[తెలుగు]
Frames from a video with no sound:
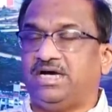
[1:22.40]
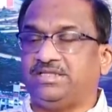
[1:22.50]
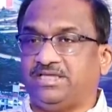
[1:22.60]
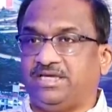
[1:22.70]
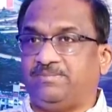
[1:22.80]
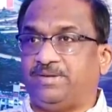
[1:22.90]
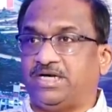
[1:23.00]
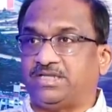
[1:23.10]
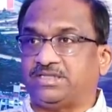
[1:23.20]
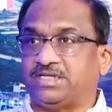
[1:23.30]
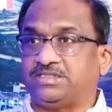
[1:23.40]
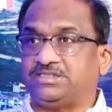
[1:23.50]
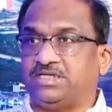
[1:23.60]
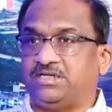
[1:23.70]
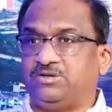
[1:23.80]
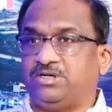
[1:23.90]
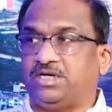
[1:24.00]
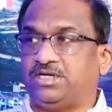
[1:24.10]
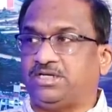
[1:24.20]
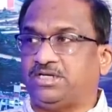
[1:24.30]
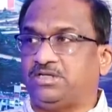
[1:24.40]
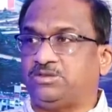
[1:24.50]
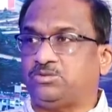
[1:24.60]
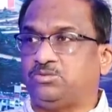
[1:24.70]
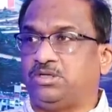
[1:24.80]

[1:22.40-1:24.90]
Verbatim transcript: అయితే భారత రాజ్యాంగంలోని ఆర్టికల్ టూ